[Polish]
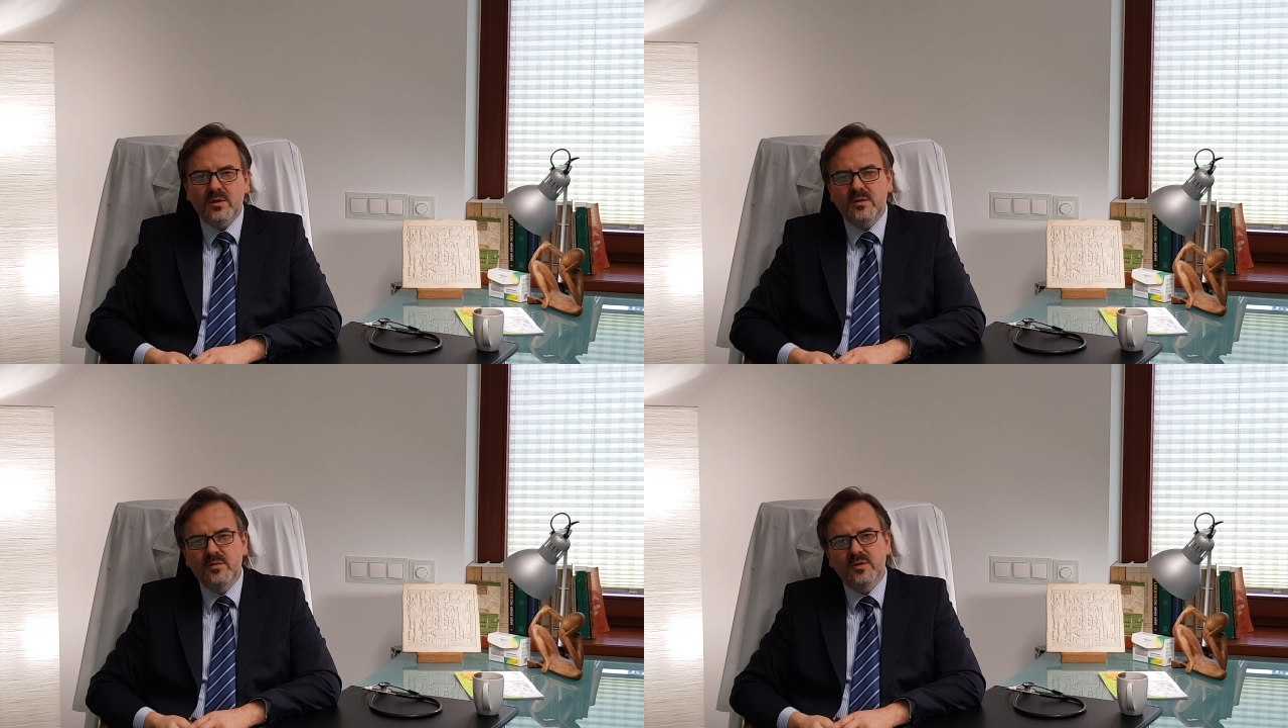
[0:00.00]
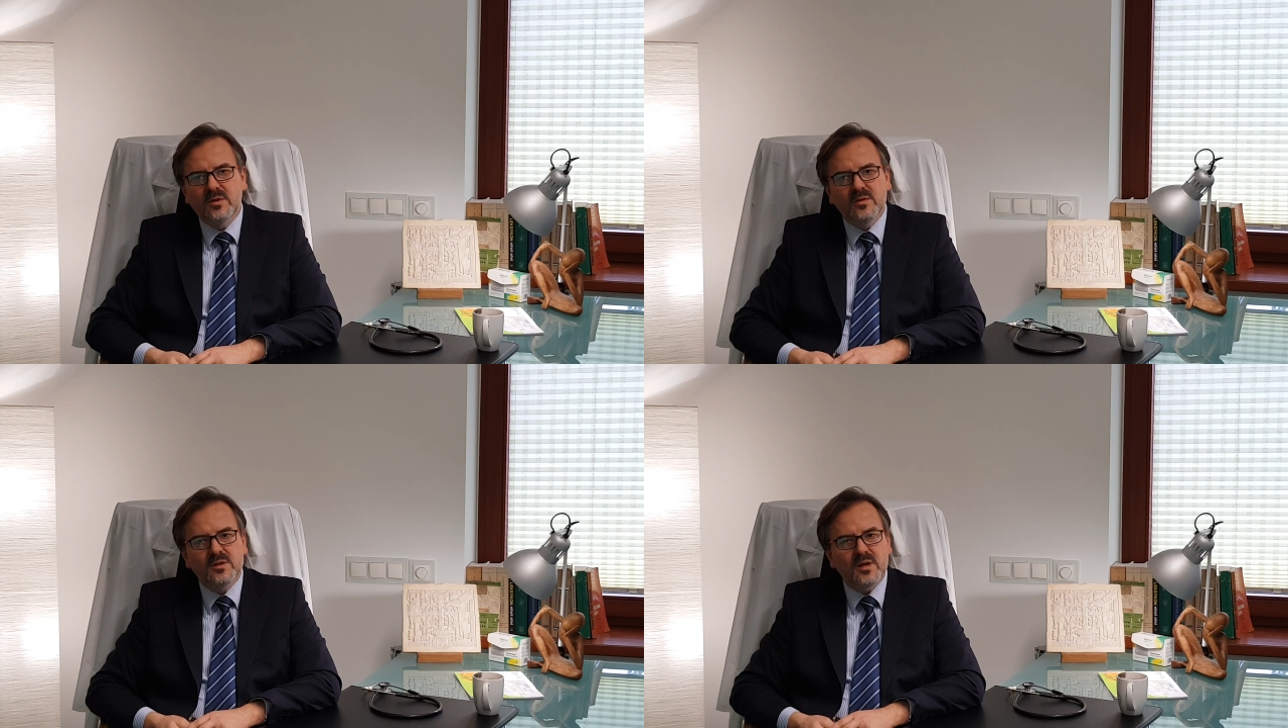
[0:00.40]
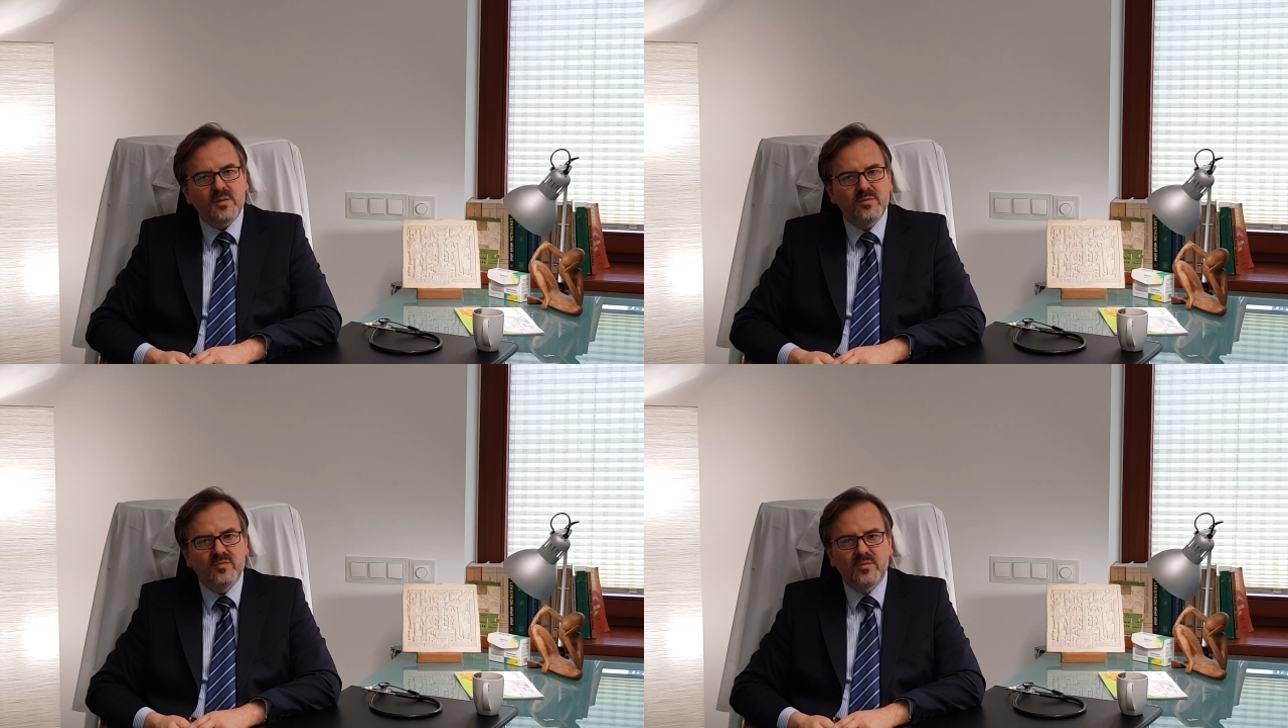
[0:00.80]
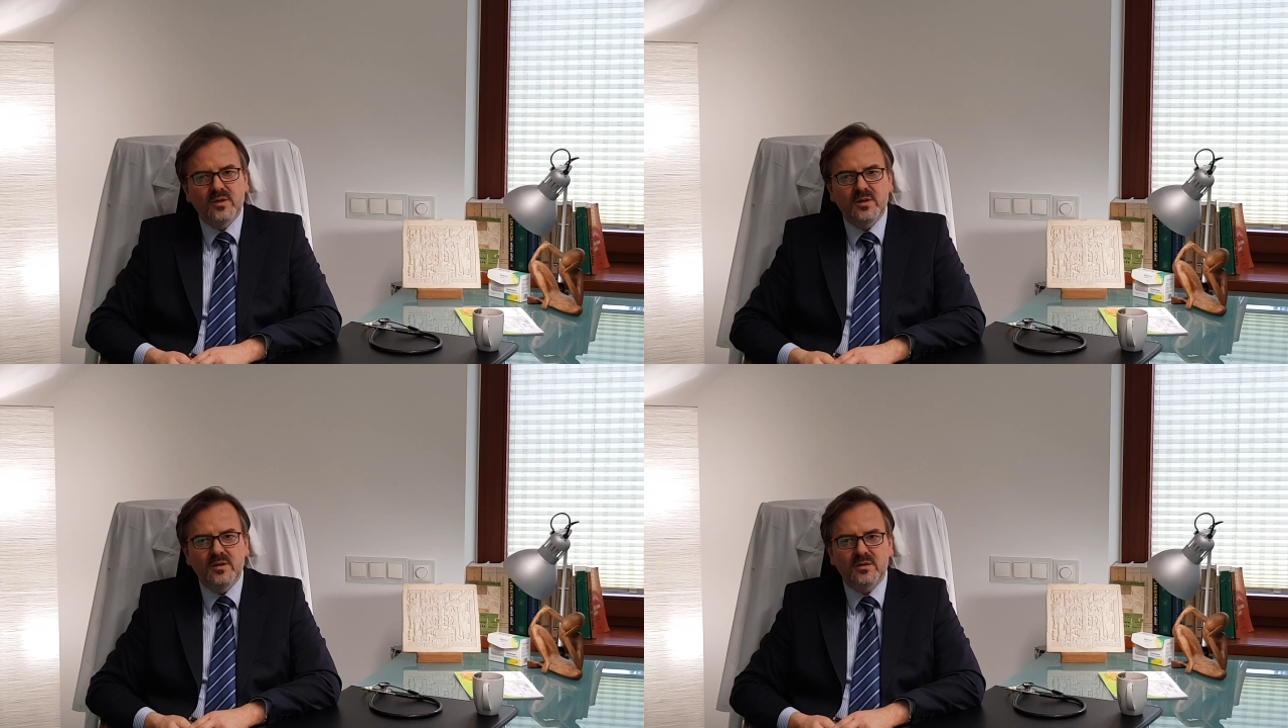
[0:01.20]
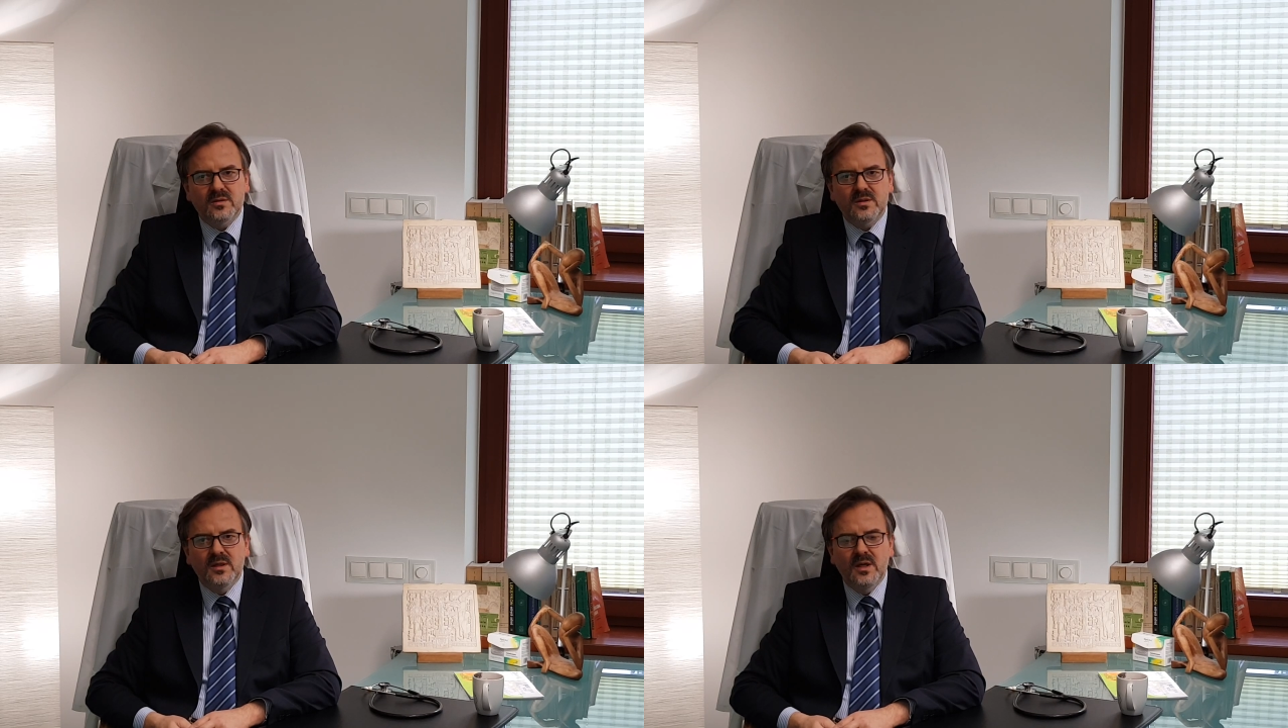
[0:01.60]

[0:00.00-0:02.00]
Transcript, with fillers: antybiotykoterapii w borelioz.